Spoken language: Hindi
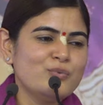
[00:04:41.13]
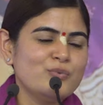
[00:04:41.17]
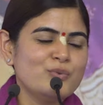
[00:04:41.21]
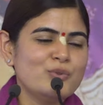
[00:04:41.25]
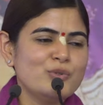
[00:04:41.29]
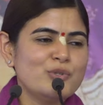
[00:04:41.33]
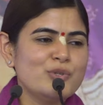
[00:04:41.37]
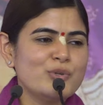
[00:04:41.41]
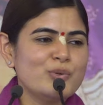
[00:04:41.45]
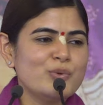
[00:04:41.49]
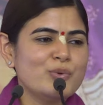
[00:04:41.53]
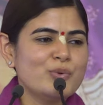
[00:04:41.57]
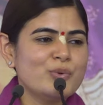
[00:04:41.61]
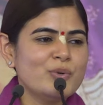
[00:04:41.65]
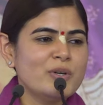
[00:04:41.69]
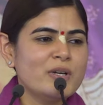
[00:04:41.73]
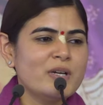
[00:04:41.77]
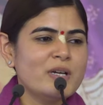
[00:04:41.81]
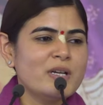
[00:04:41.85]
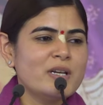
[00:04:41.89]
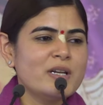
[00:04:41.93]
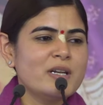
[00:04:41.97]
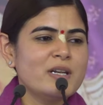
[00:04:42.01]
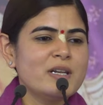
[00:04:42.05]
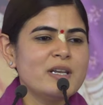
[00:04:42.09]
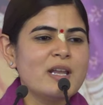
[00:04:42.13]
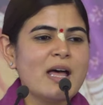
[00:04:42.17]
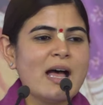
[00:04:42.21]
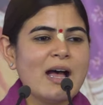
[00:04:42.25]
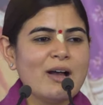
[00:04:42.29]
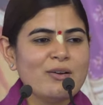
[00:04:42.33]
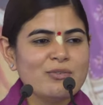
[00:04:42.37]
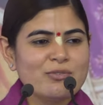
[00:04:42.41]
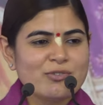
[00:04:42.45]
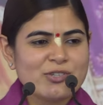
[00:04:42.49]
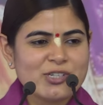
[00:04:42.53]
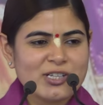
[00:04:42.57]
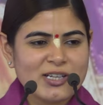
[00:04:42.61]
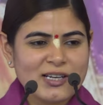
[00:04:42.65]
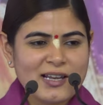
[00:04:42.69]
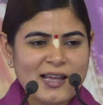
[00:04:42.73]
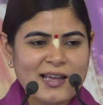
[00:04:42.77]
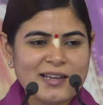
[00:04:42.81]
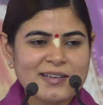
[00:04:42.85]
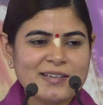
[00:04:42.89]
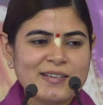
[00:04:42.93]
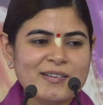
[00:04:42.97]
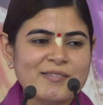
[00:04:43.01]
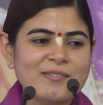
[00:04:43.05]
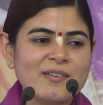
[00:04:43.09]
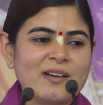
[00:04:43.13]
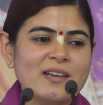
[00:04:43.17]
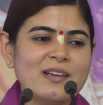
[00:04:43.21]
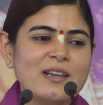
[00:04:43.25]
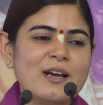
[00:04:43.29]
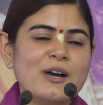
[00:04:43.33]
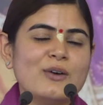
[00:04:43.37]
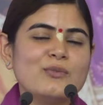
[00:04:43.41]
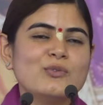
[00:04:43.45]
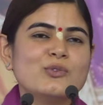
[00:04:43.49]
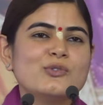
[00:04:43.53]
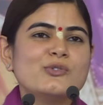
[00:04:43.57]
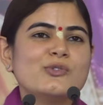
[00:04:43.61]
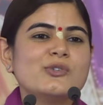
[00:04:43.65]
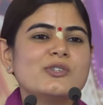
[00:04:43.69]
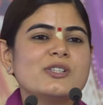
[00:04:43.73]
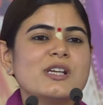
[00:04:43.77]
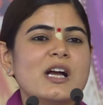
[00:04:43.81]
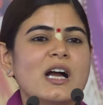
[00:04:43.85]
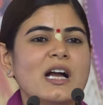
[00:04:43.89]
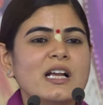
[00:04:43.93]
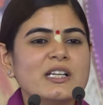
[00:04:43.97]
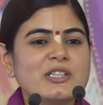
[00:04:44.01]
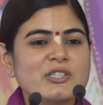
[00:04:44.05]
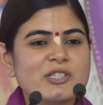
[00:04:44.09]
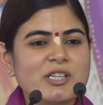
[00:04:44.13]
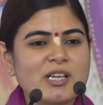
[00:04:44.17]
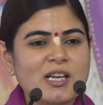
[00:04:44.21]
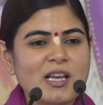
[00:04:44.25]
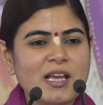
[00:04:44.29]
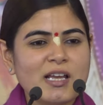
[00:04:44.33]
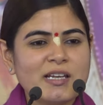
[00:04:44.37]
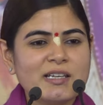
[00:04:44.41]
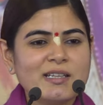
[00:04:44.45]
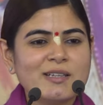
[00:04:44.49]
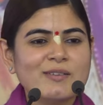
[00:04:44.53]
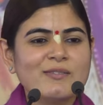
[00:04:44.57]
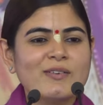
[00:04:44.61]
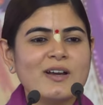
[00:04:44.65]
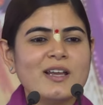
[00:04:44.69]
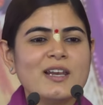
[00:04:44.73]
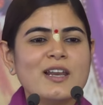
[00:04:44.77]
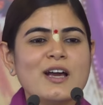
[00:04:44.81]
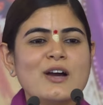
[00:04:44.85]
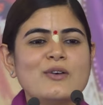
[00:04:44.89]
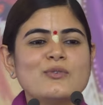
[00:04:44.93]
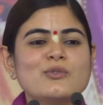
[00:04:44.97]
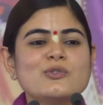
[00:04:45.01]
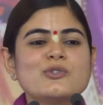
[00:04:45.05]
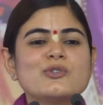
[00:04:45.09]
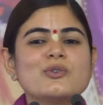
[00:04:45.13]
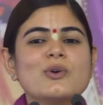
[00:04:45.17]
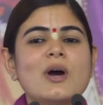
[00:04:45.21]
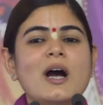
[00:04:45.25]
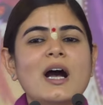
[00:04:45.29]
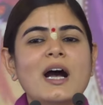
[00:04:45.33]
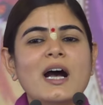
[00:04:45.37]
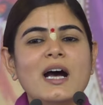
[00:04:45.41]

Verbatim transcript: वो जो नाव चलाने वाला वो जो जहाज चलाने वाला वो जो